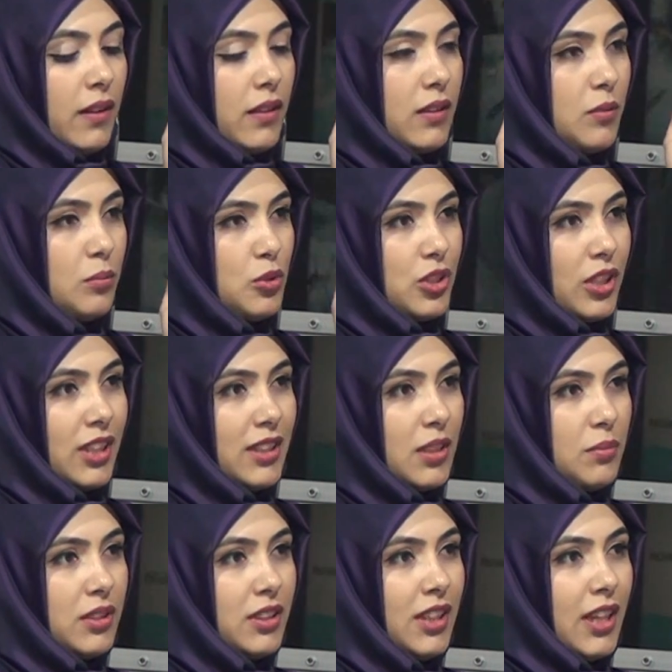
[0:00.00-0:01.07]
Ee, bu
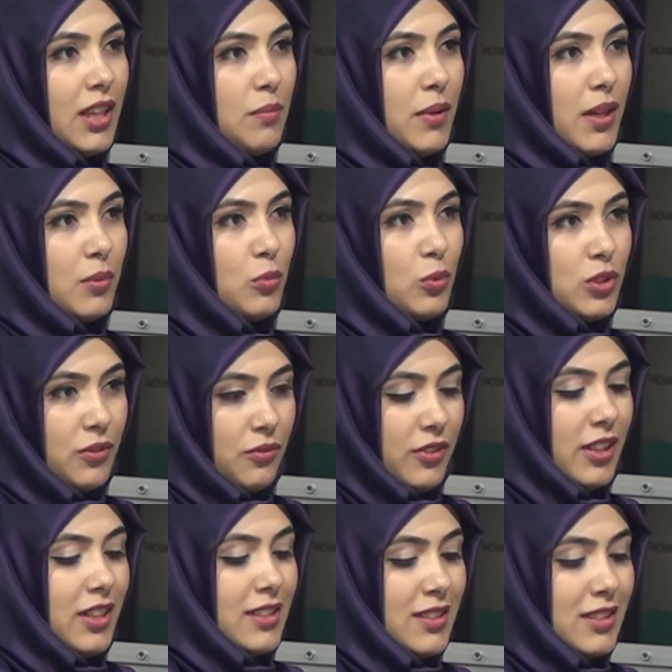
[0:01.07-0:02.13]
şekilde bir kelebek
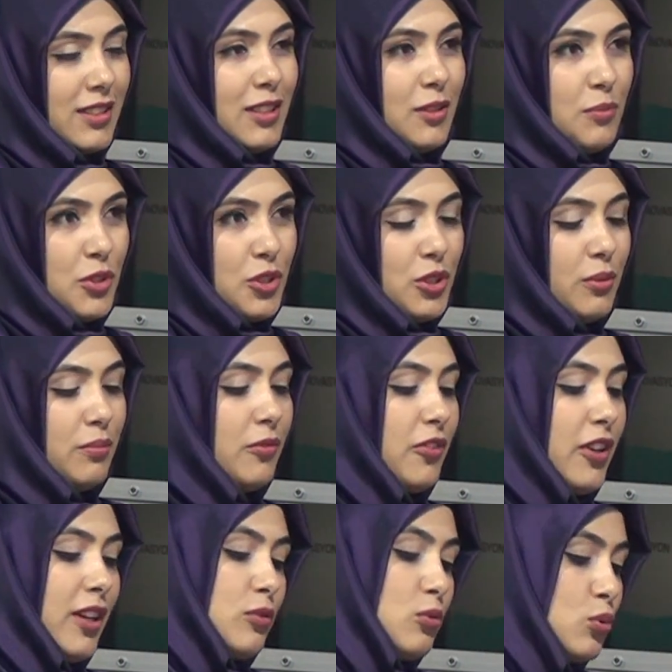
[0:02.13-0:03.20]
motifi hazırlamışım
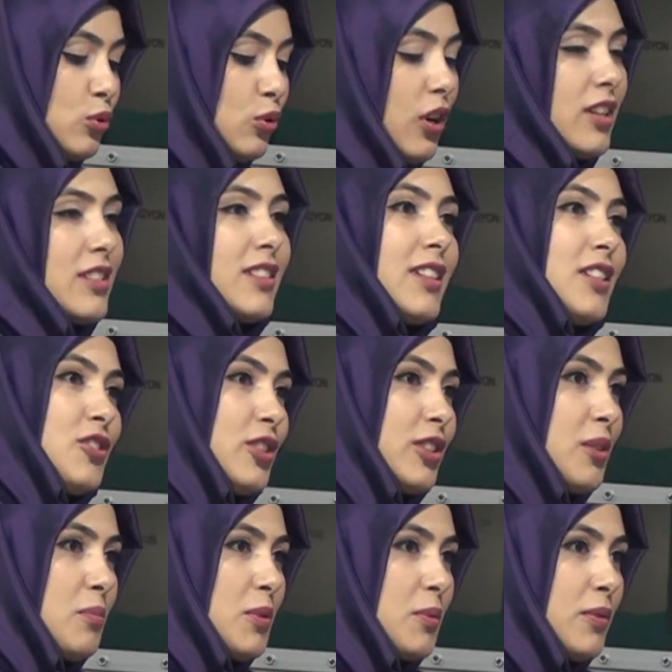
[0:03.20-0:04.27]
ve turkuazla
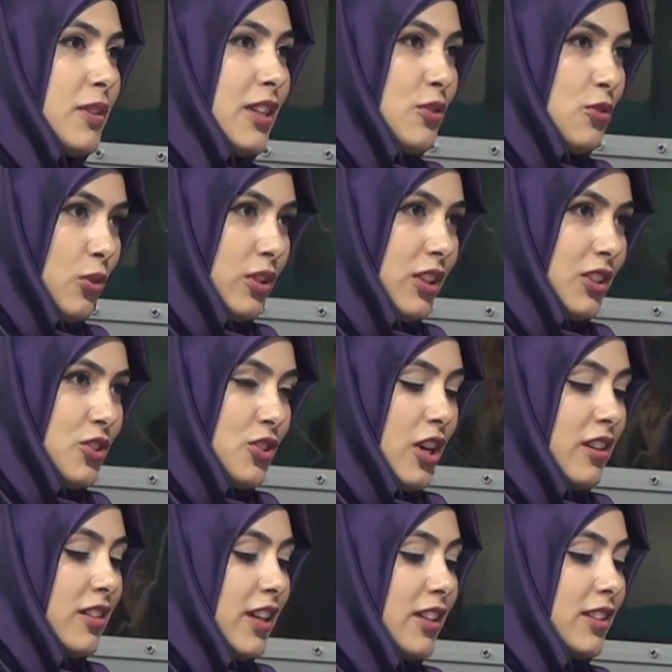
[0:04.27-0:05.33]
yeşil de birbirine çok
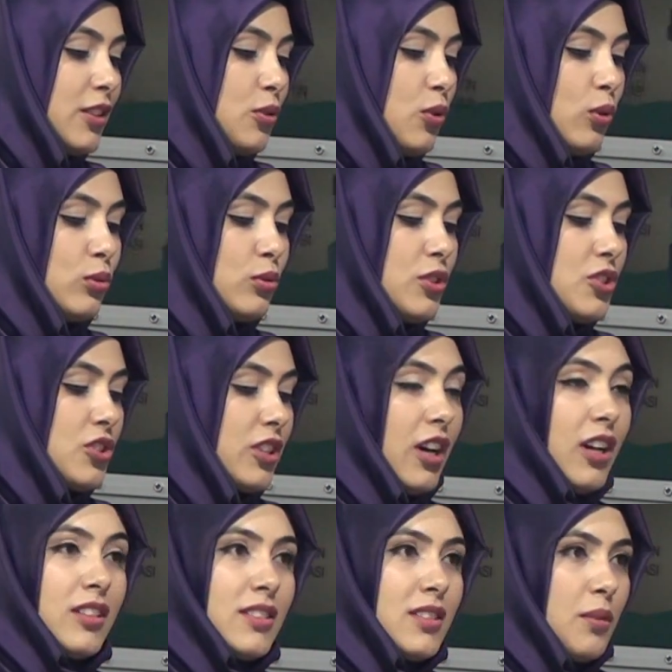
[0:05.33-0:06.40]
yakışan renkler olduğu için
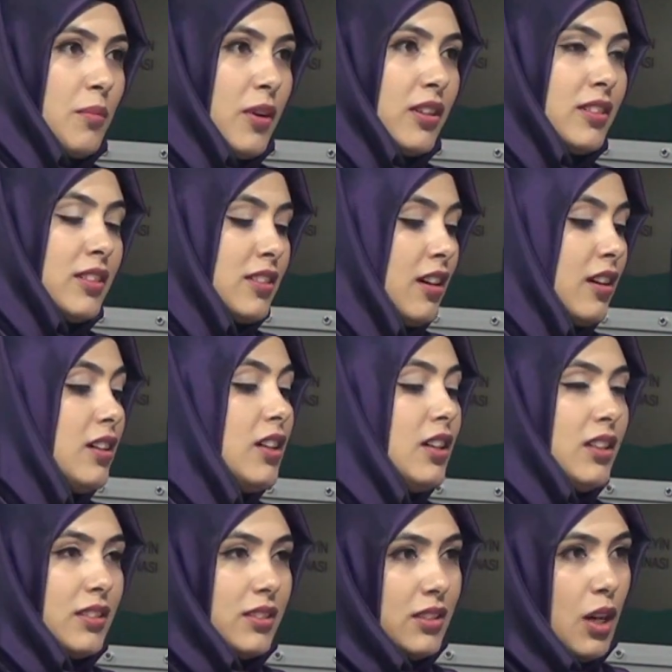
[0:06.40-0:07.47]
aynı zamanda da
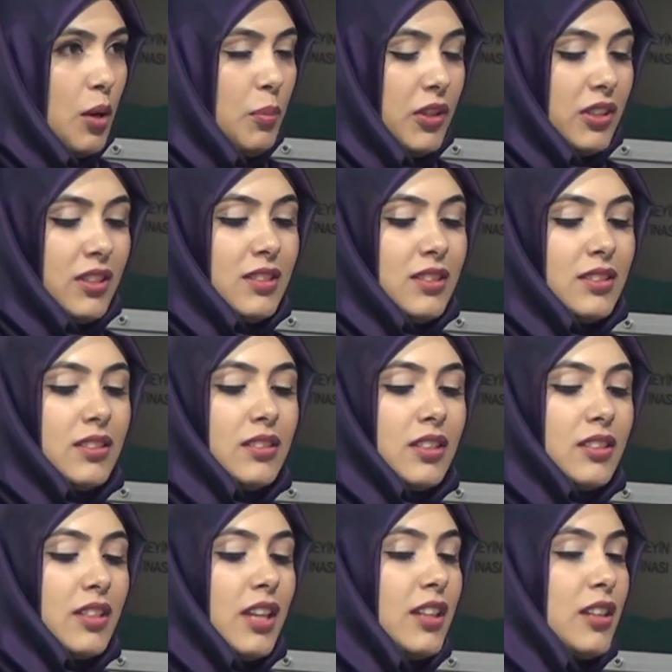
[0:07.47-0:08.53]
e, aparatın
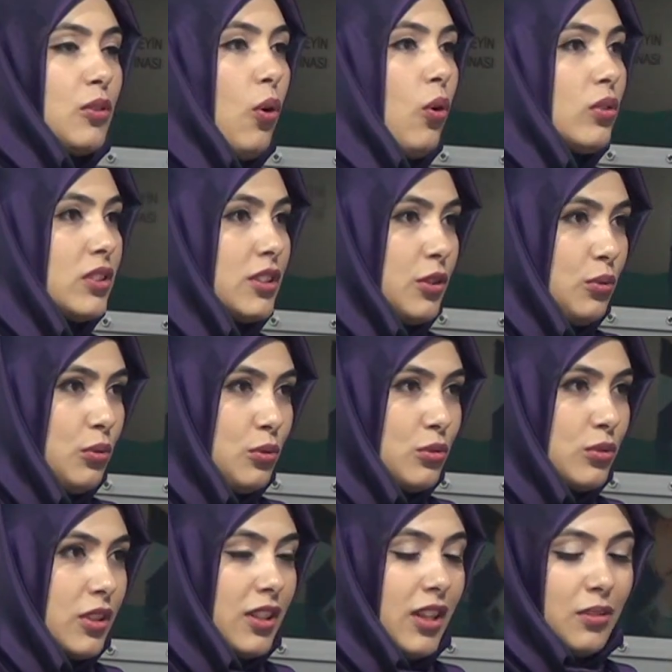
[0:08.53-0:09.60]
da rengini onlara
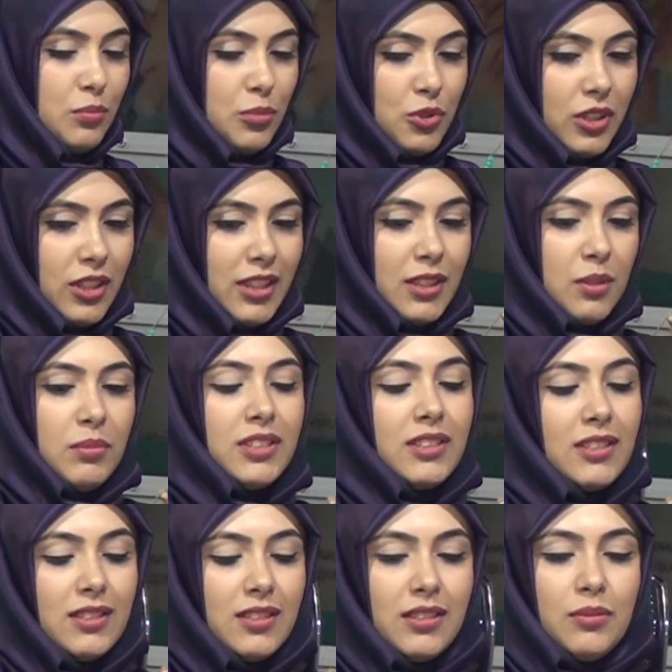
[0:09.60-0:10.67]
uydurarak bu şekilde bir
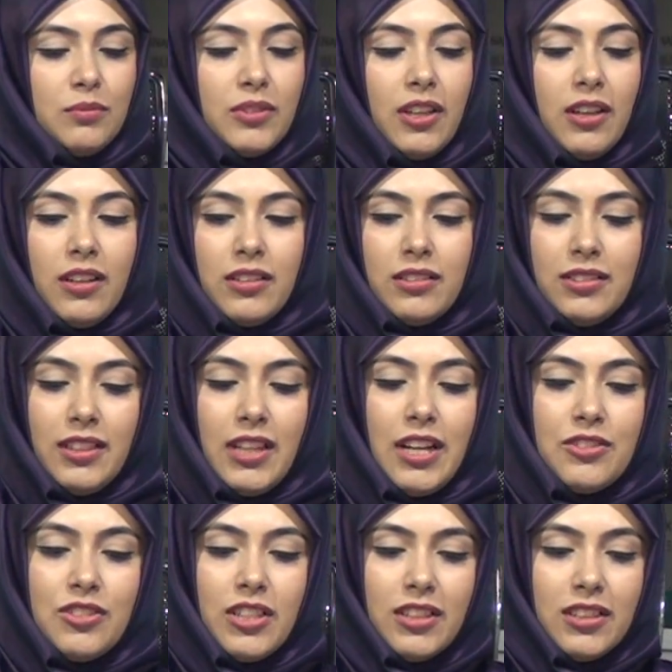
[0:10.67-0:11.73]
tasarım daha
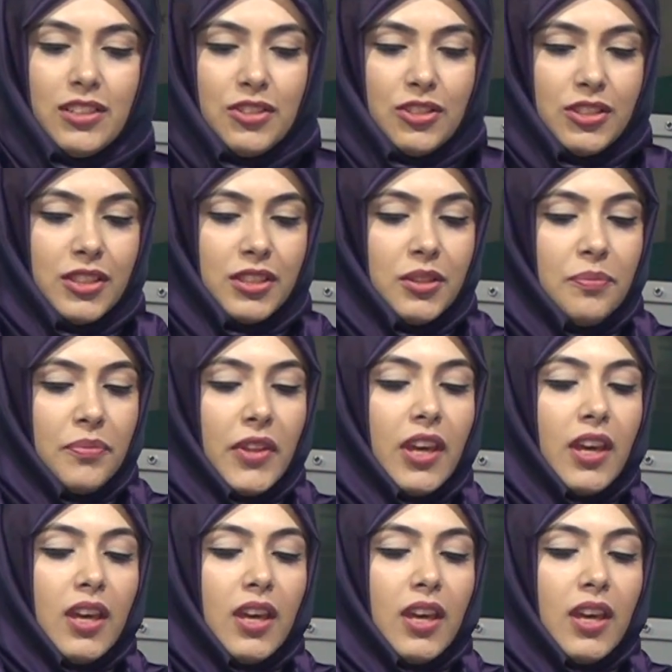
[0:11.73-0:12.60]
gerçekleştirdim.